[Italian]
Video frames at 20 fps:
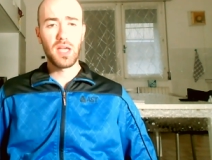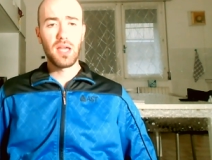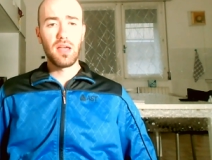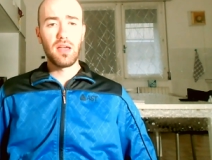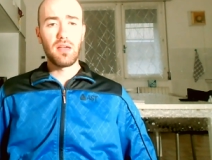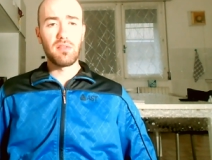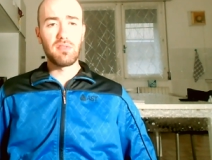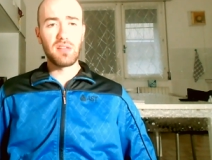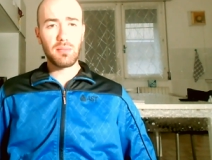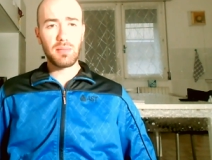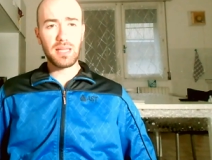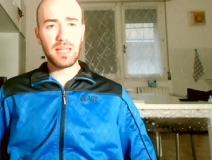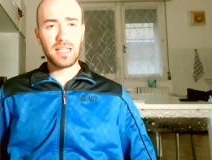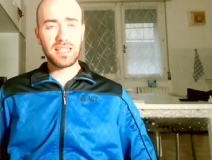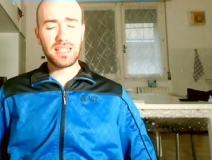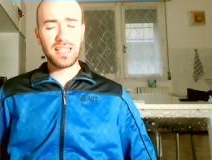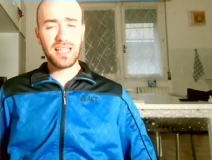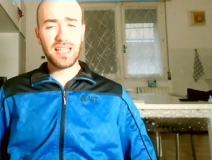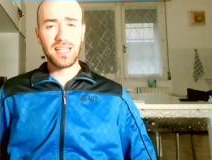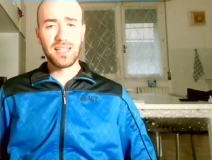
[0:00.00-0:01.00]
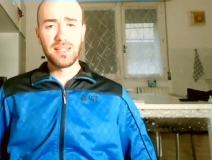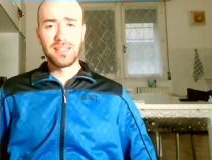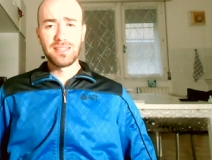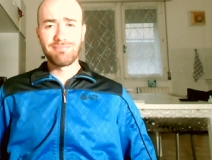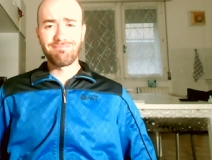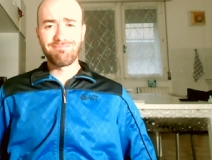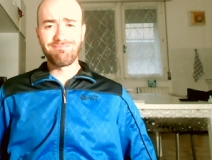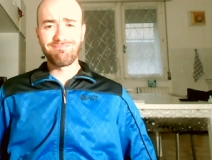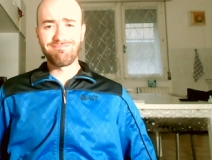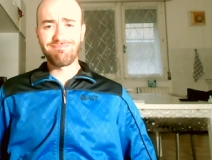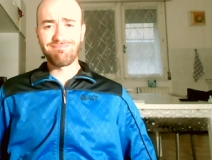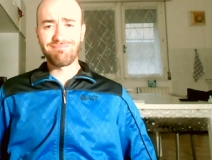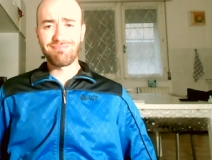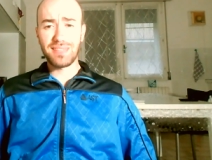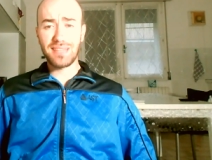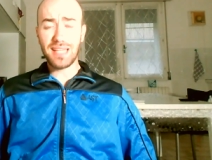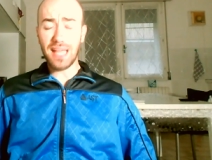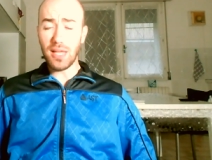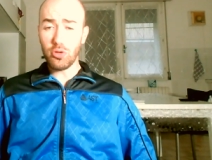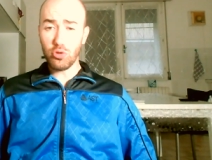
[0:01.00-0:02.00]
veramente mh, mm,
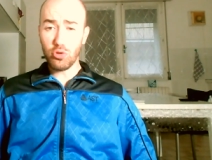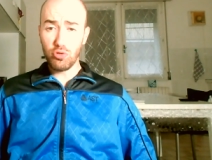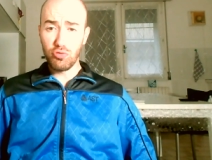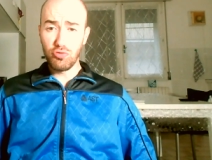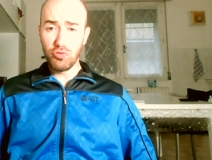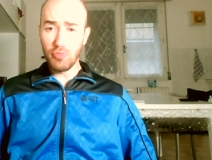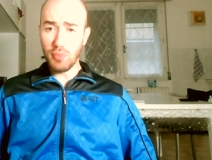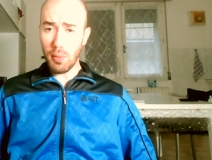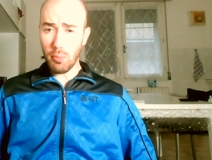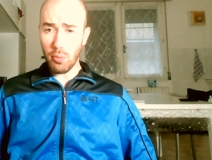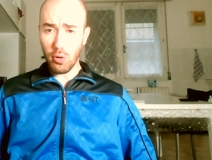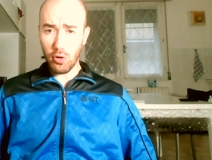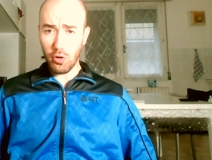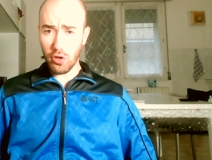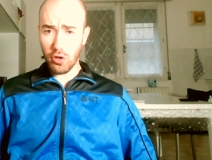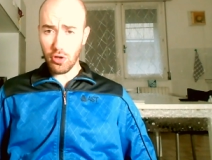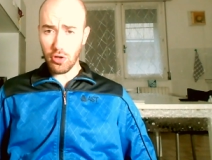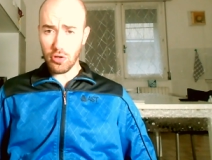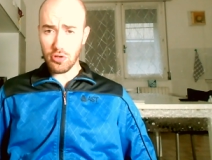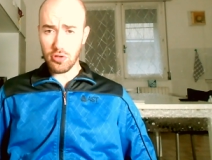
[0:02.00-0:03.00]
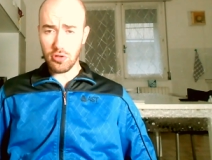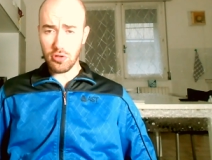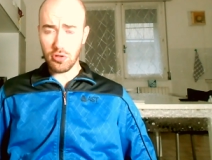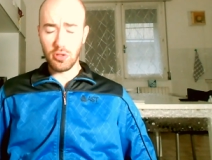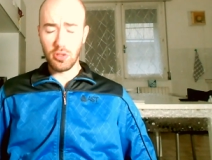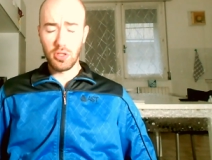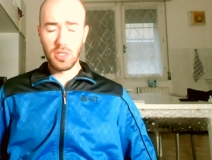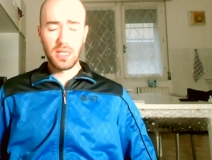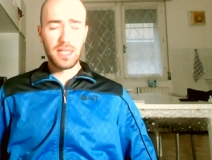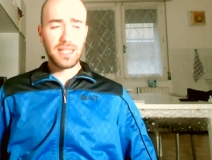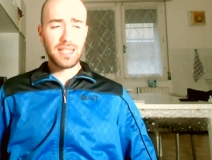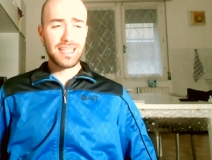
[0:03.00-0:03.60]
tanto fumo e poco arrosto,